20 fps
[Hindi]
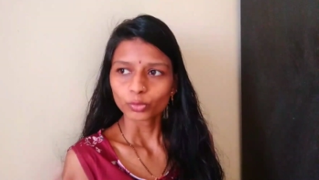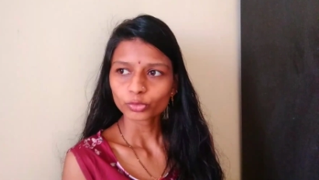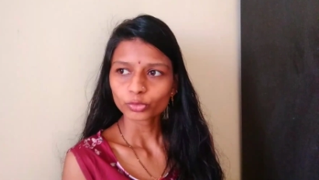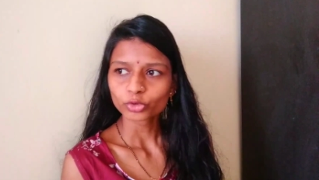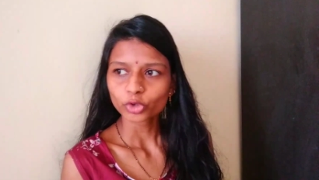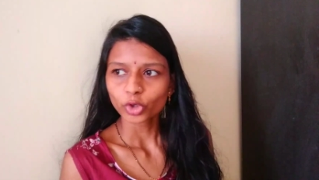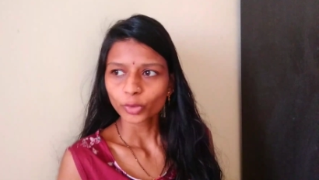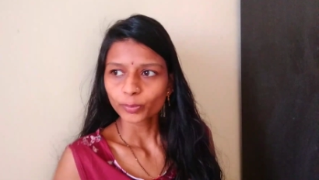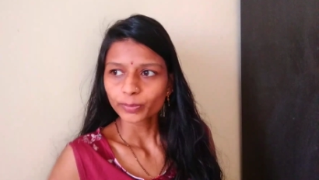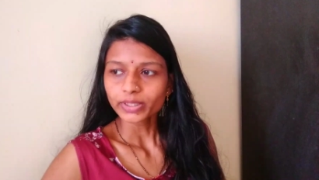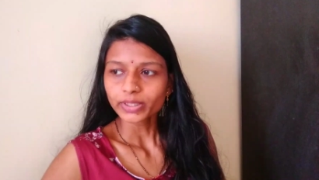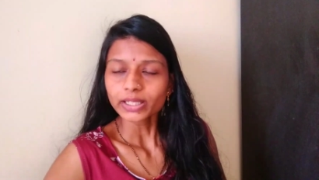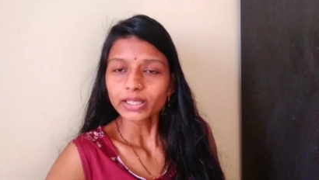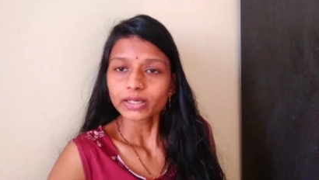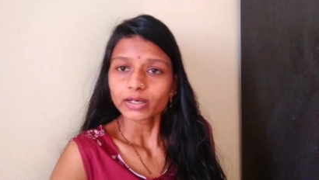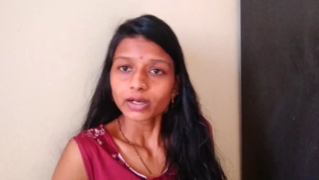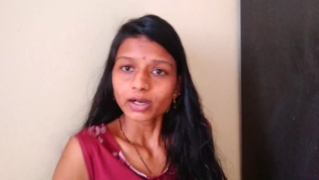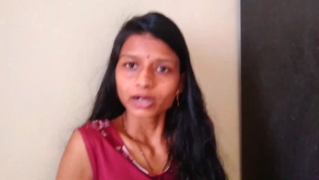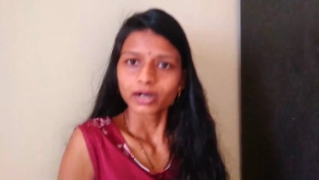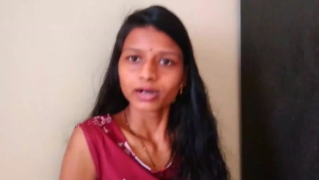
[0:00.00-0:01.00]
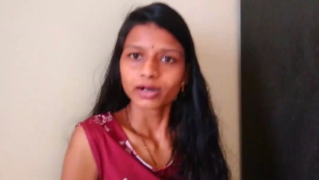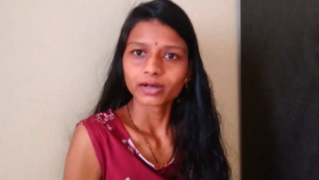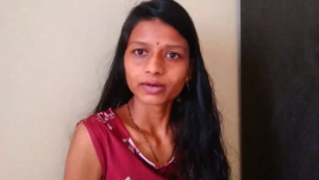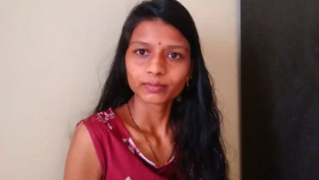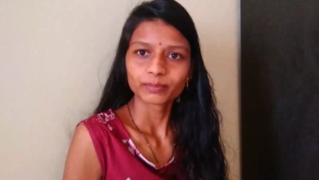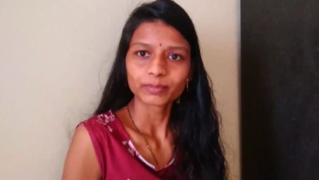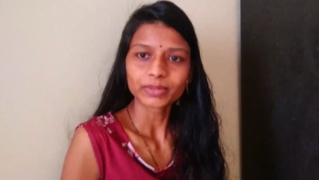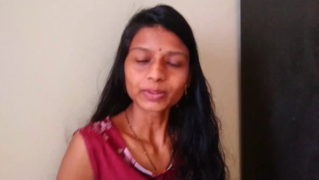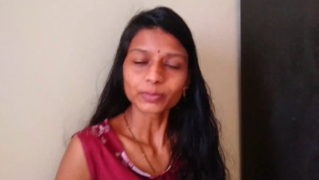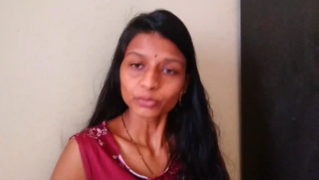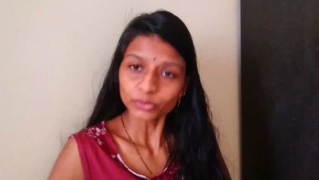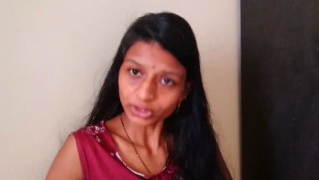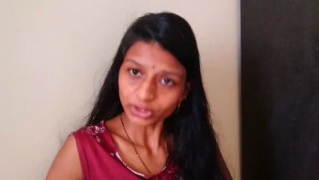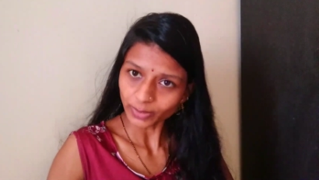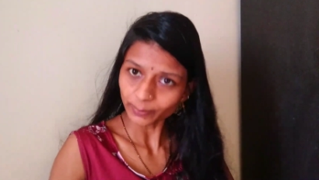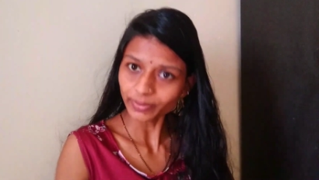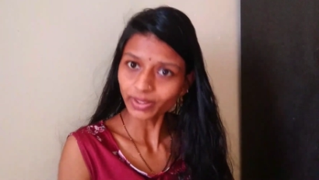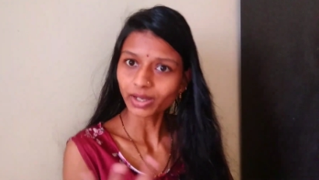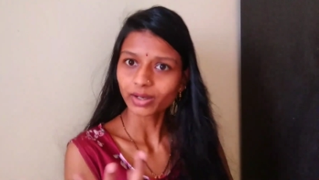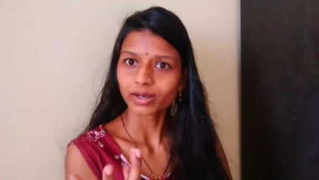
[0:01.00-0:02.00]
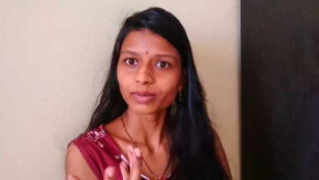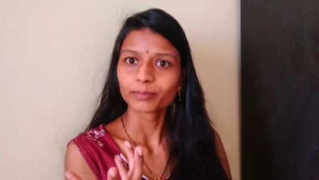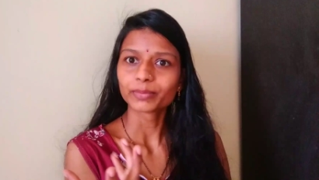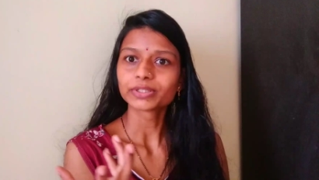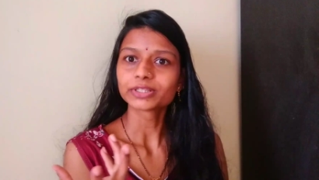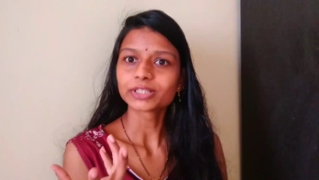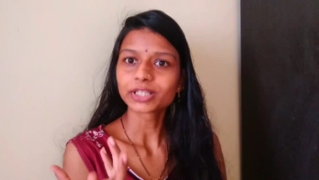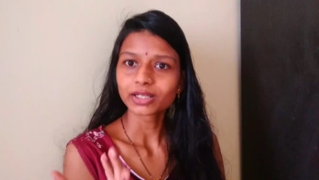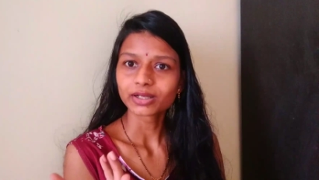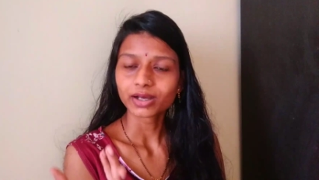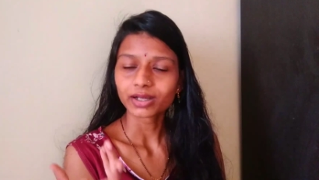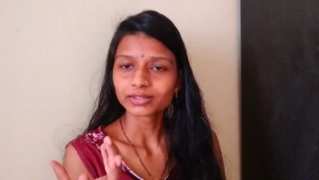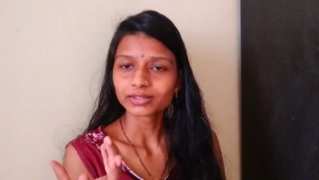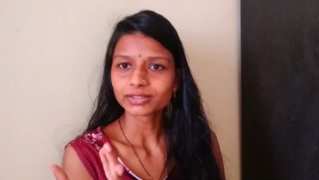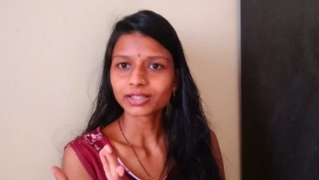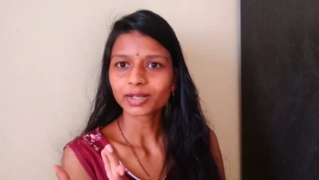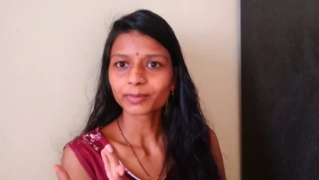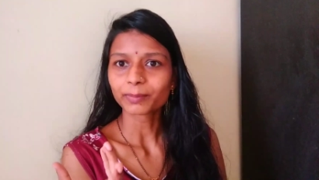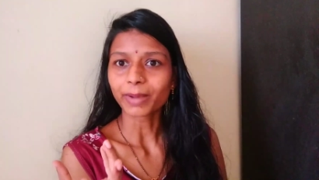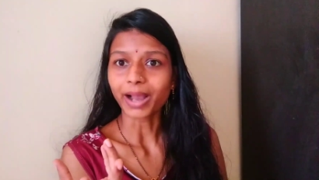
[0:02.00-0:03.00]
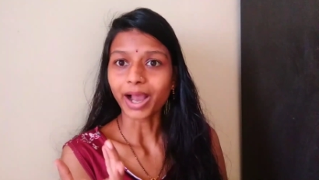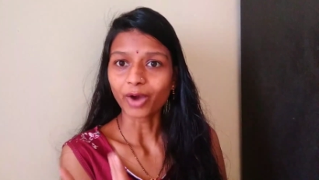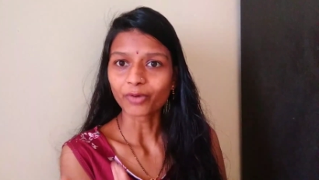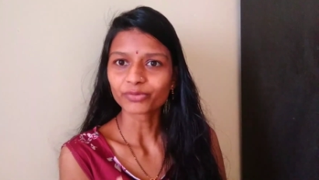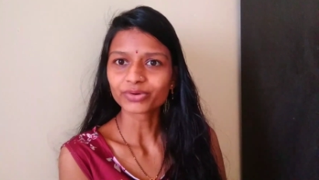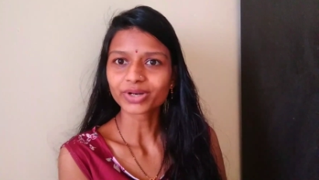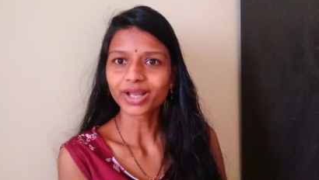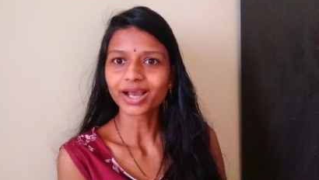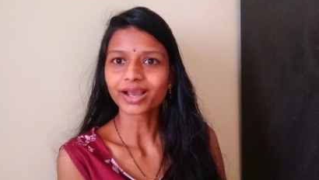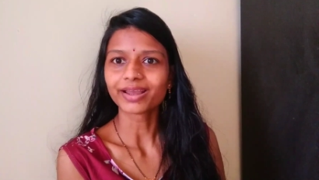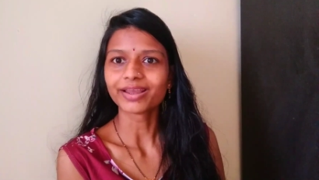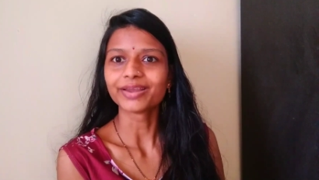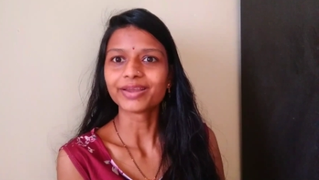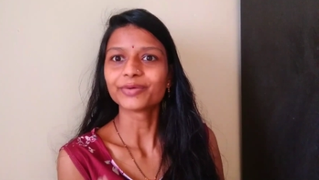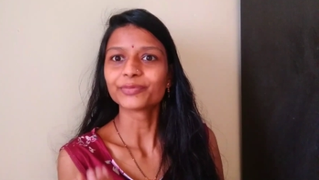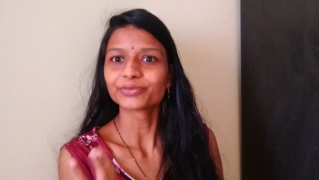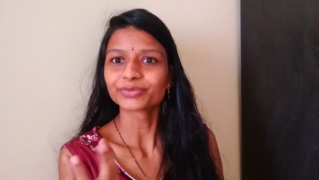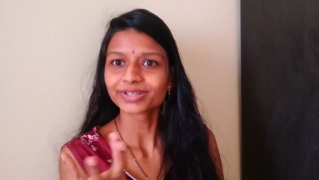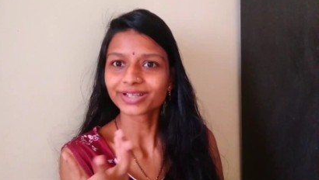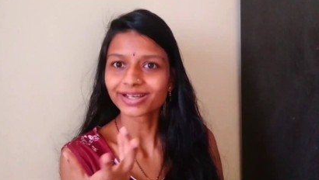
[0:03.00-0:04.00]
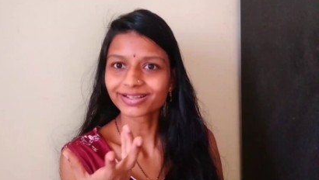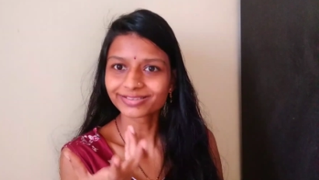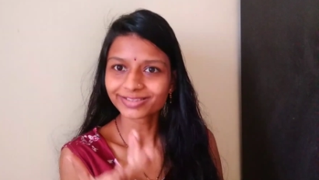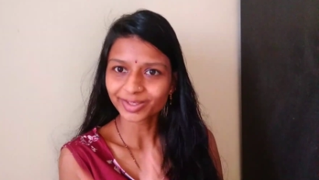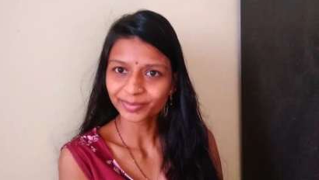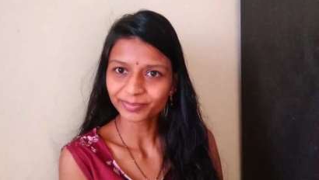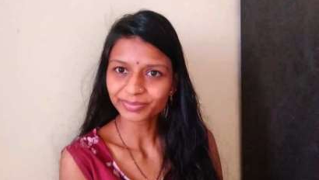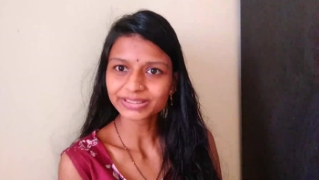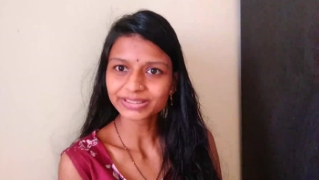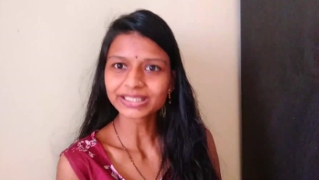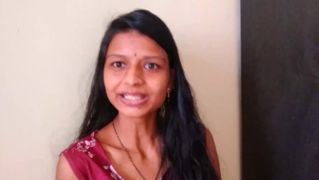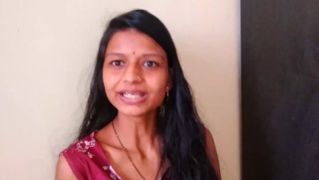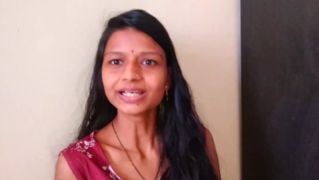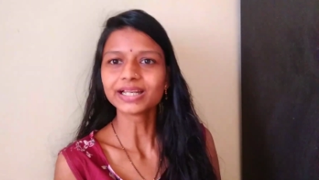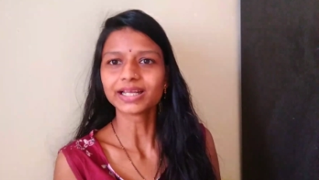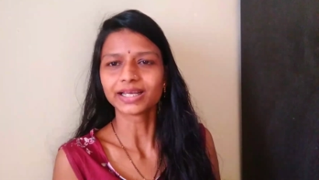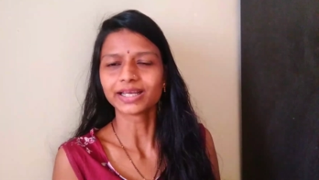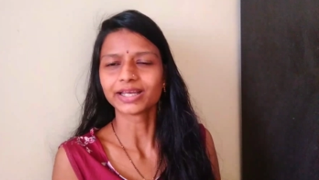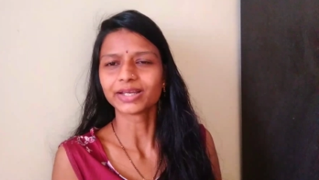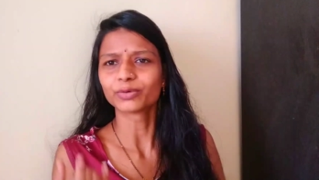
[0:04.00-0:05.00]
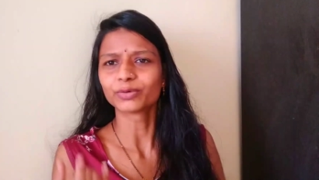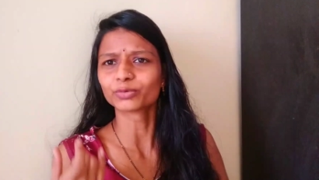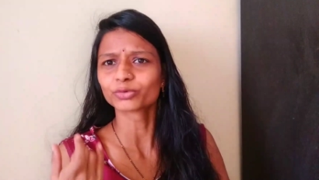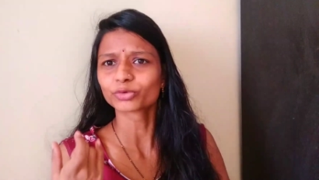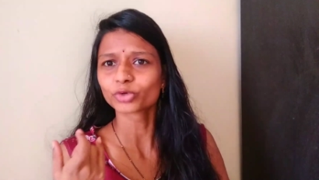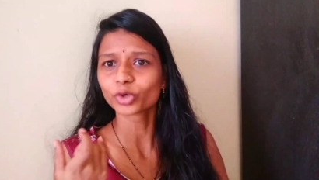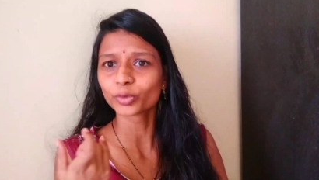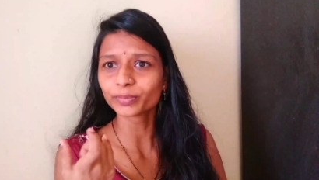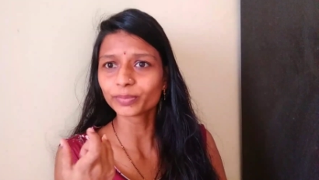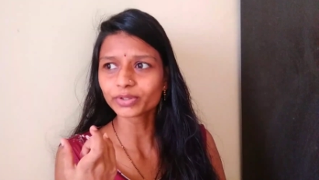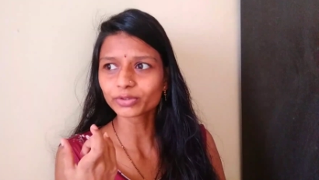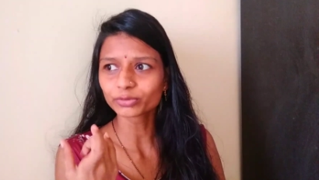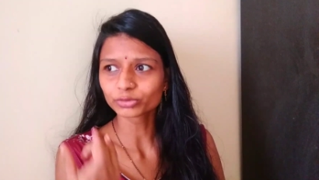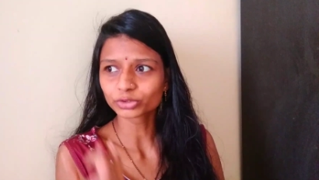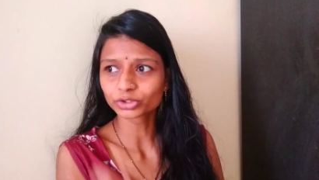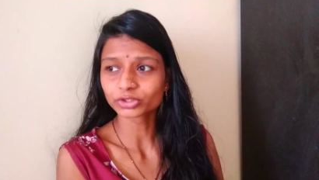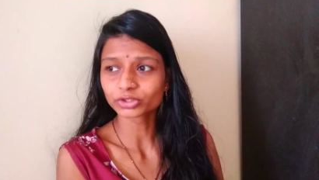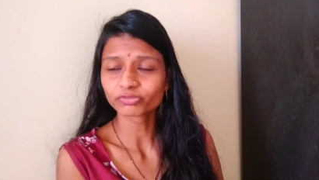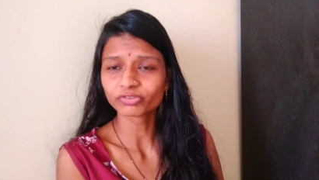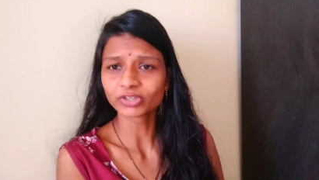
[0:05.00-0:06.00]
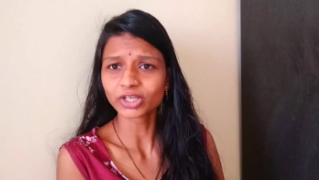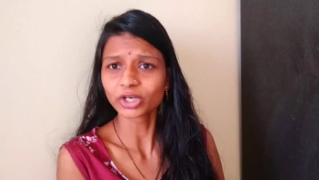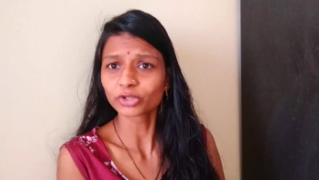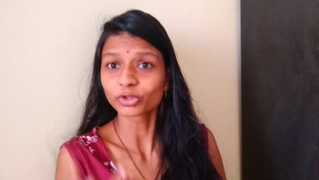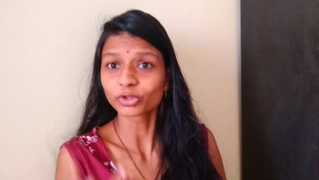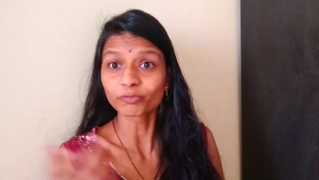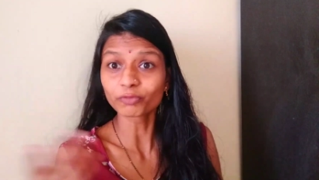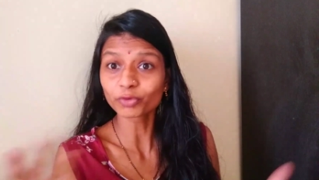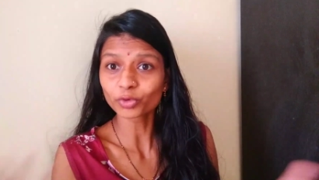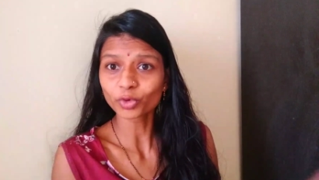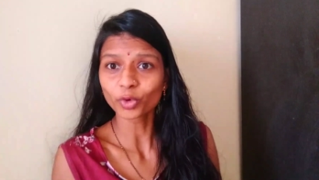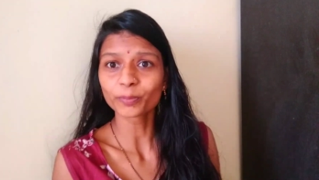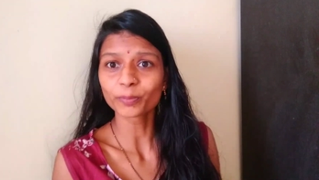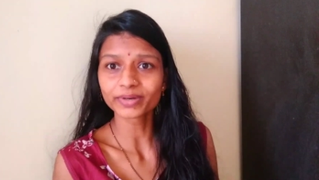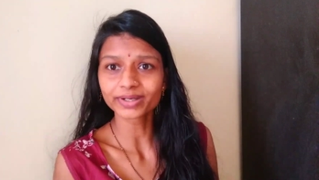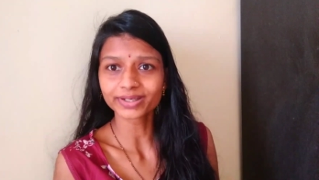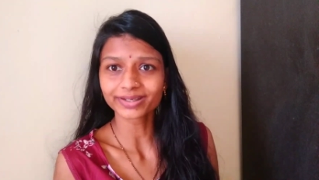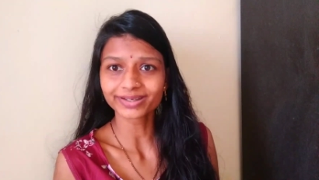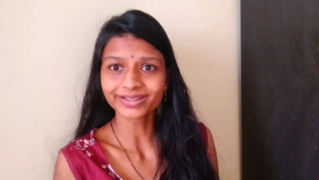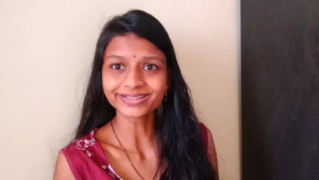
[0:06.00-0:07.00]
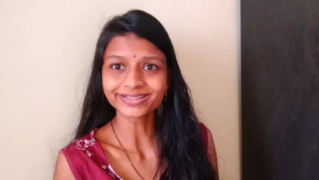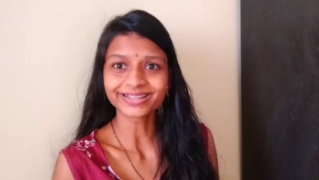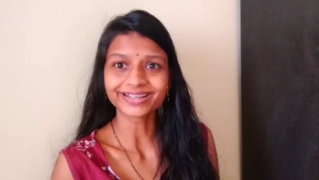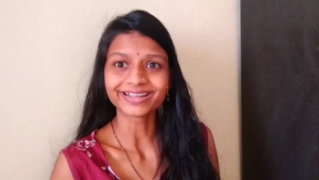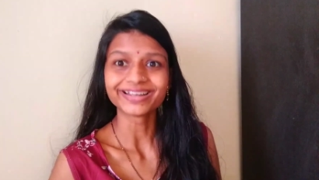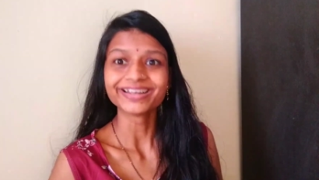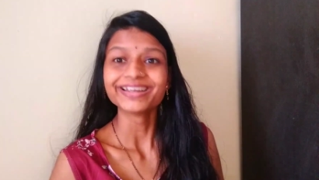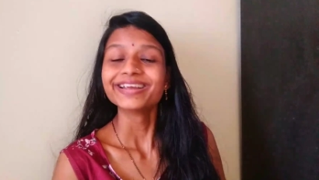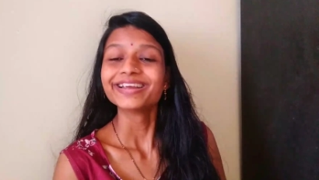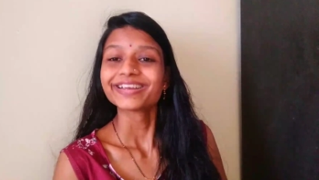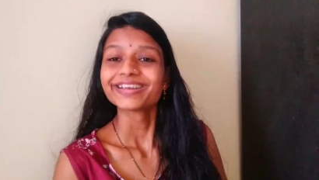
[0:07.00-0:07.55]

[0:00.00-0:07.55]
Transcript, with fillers: उनको भी आ, मतलब उनके भी मतलब अंदर भावना है उनके अंदर भी दिल है उनको भी कुछ फील हो जाए वो रोबोट नहीं है